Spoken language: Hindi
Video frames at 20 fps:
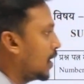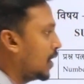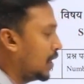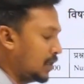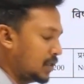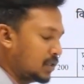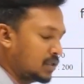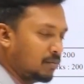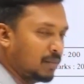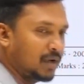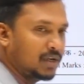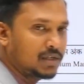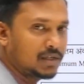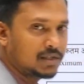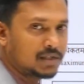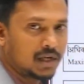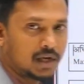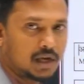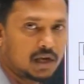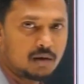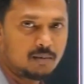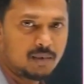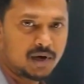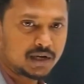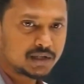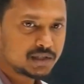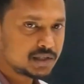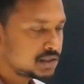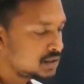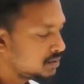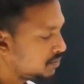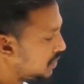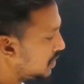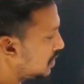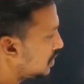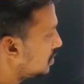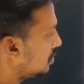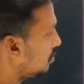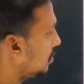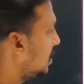का समय जैसा कि हमारा
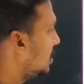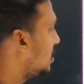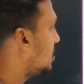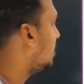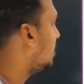सी मेंस में